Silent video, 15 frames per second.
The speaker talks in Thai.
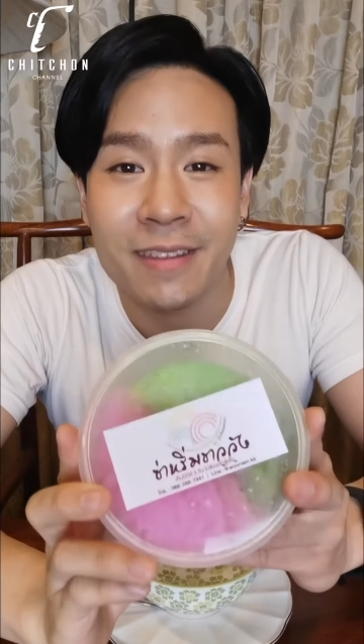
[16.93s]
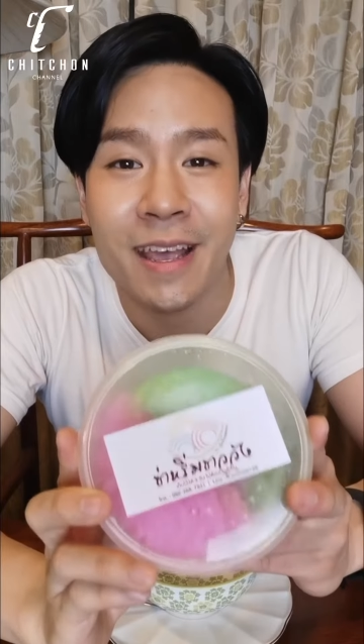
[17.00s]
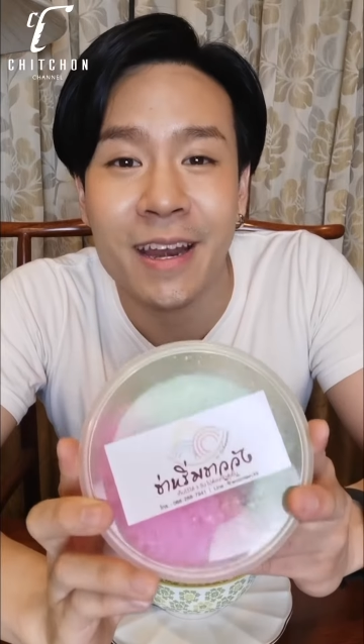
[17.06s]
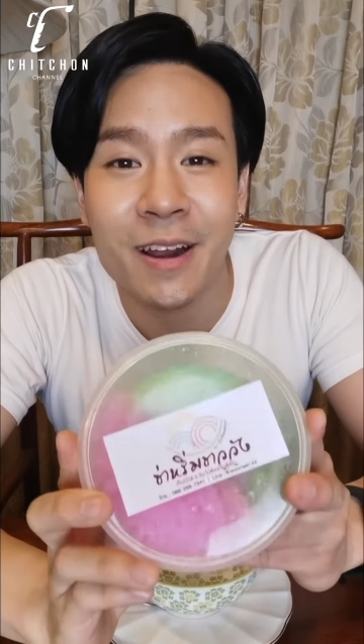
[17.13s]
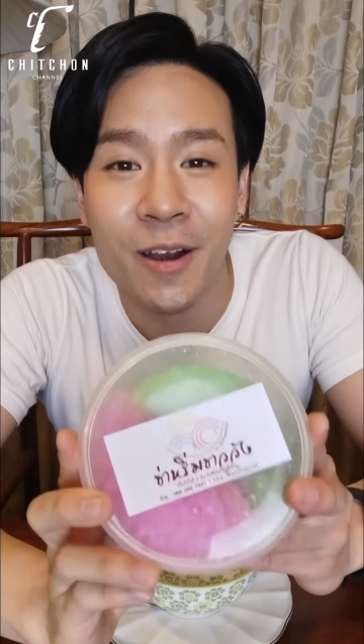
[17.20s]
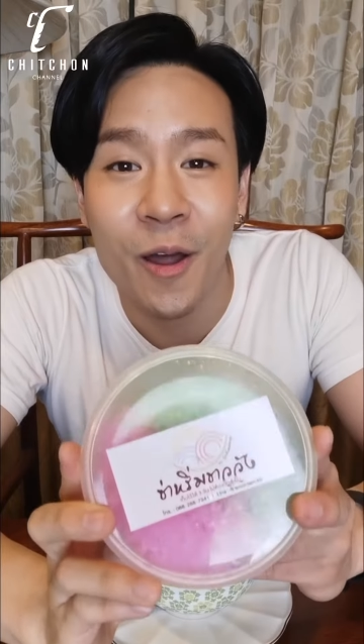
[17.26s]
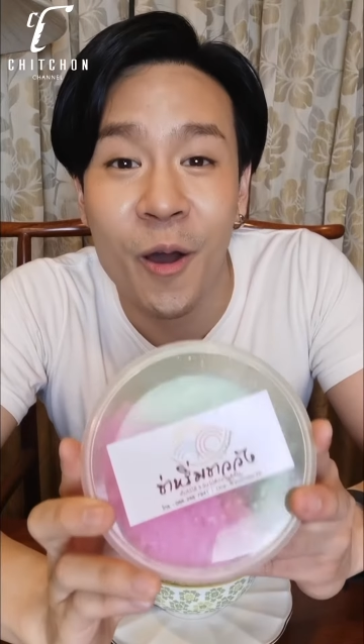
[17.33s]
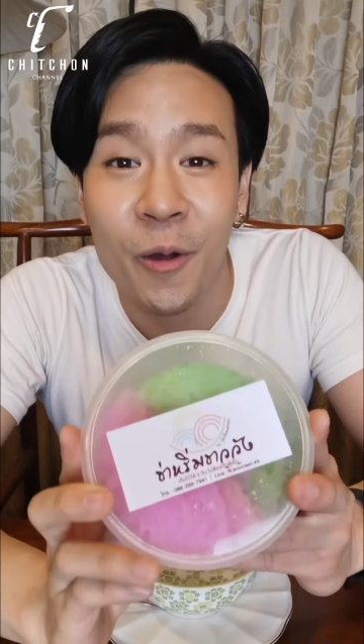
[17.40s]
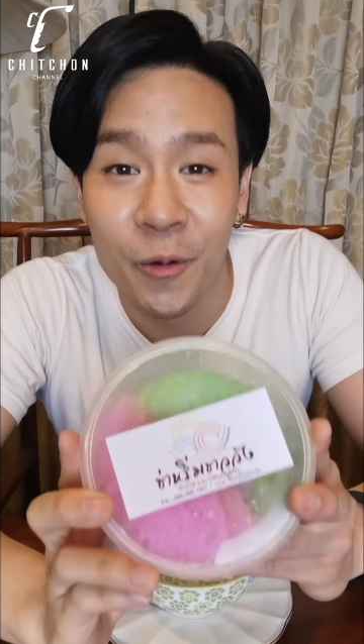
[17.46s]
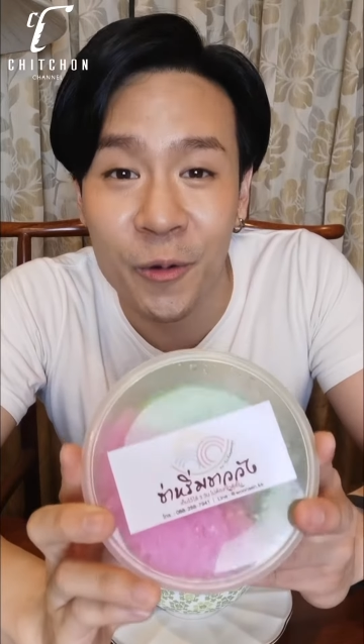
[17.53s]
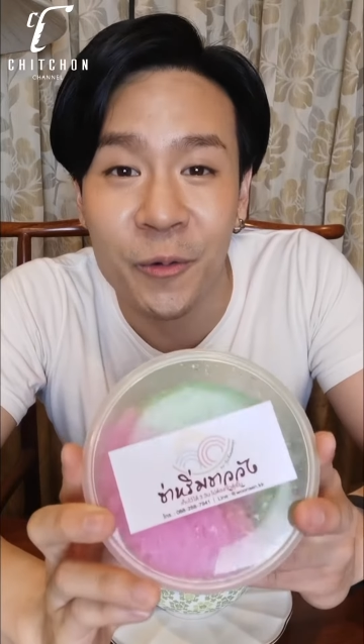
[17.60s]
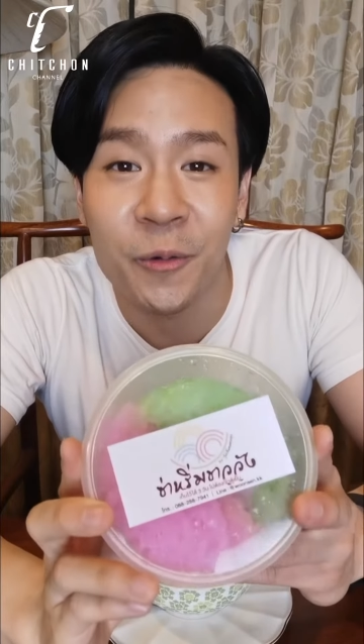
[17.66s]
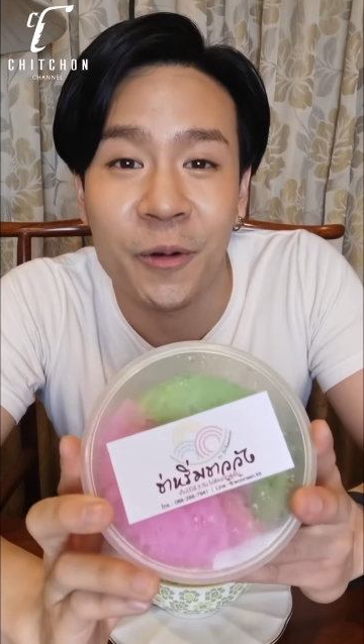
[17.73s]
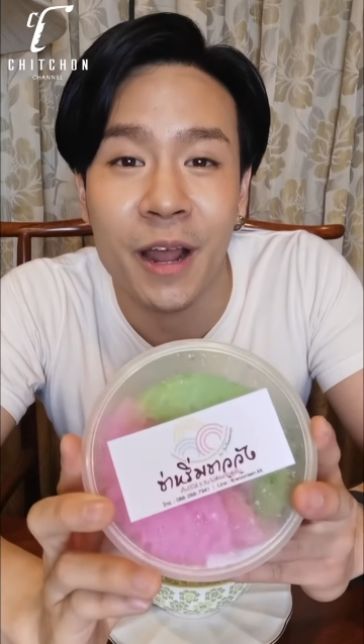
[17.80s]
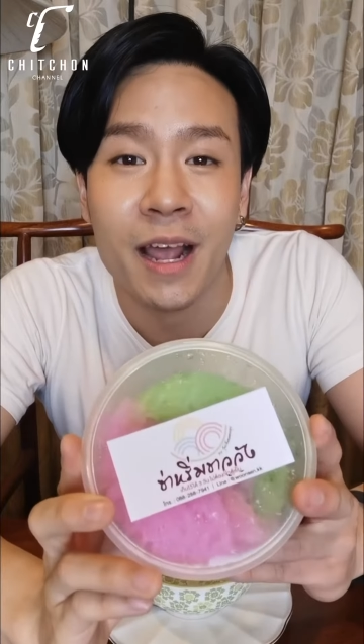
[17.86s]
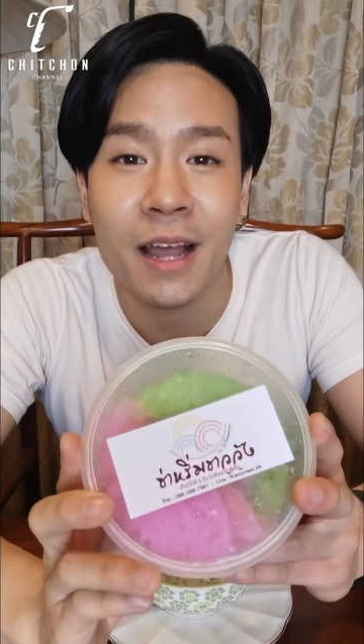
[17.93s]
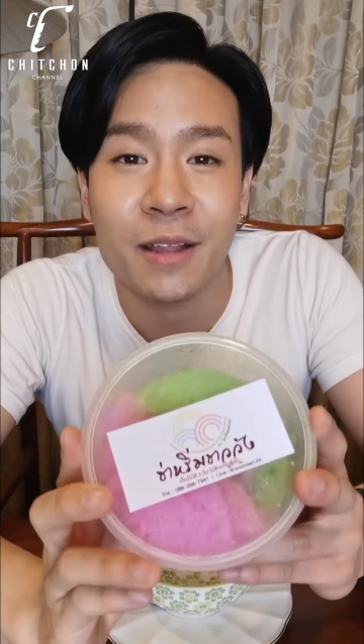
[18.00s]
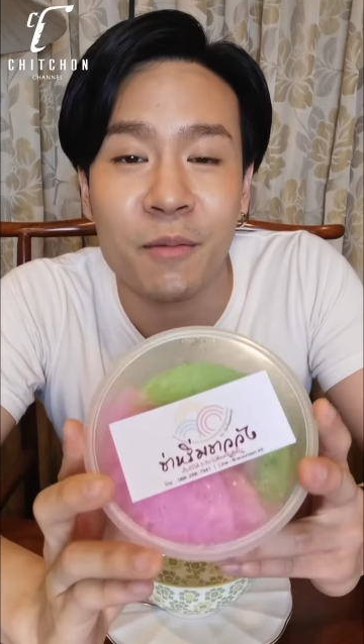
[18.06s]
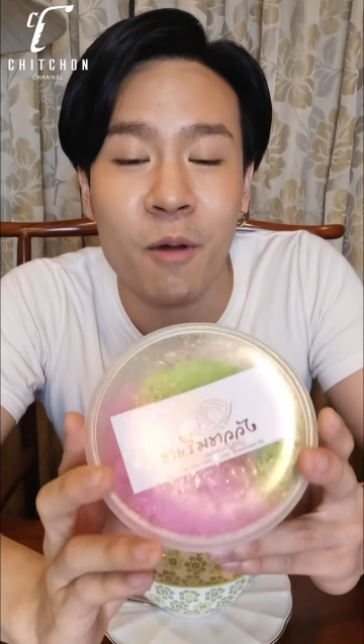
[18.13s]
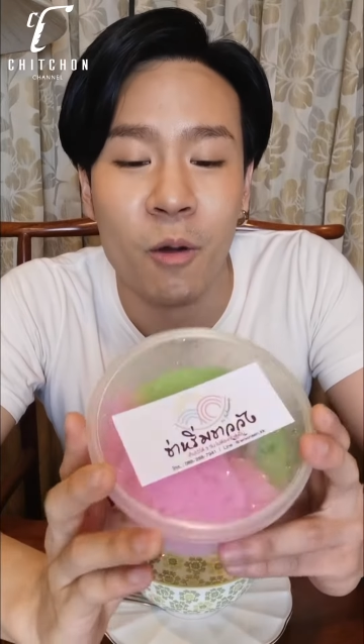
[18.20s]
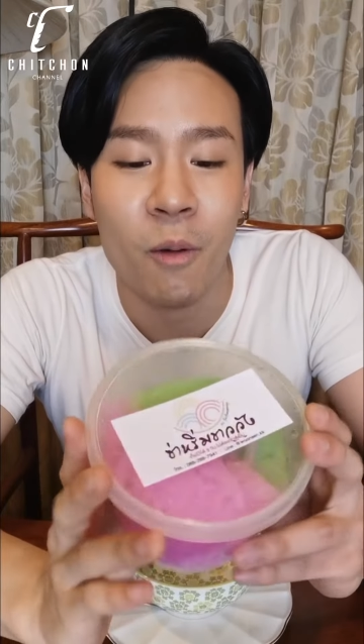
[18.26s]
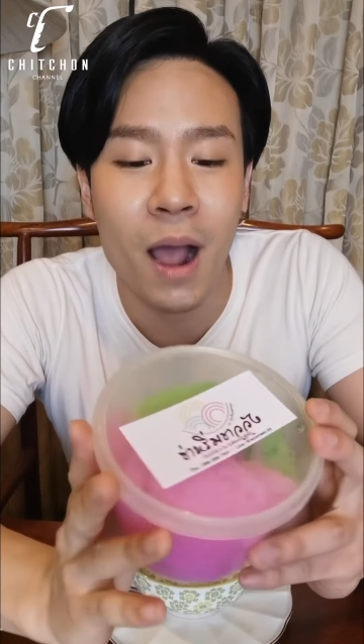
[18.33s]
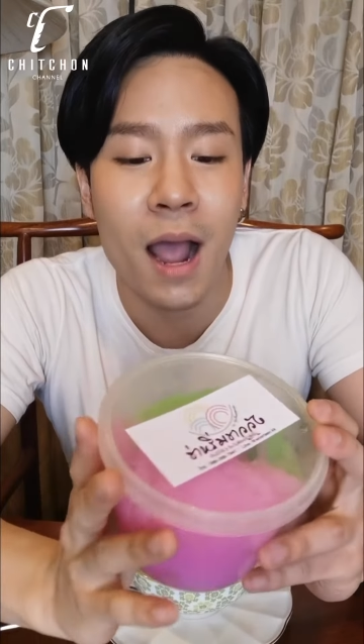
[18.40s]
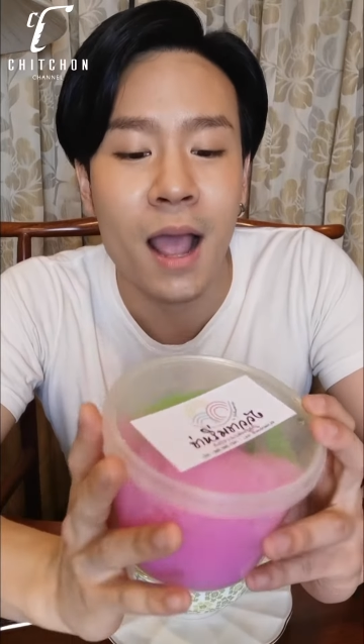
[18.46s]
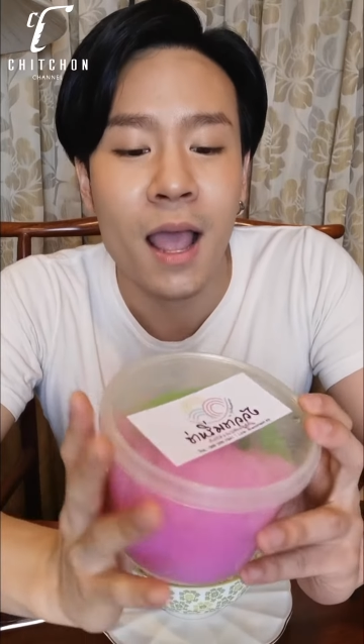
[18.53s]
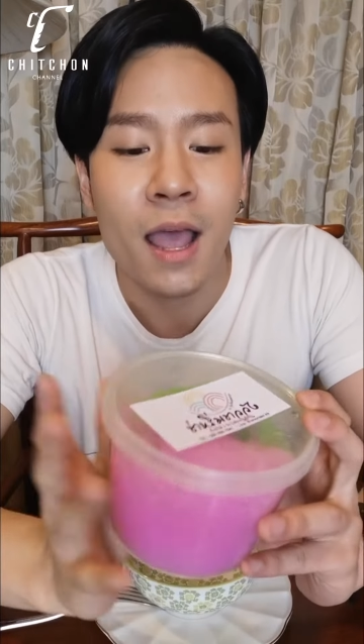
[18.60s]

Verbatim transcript: เส้นคลองขลุงนะคะต้องบอกว่า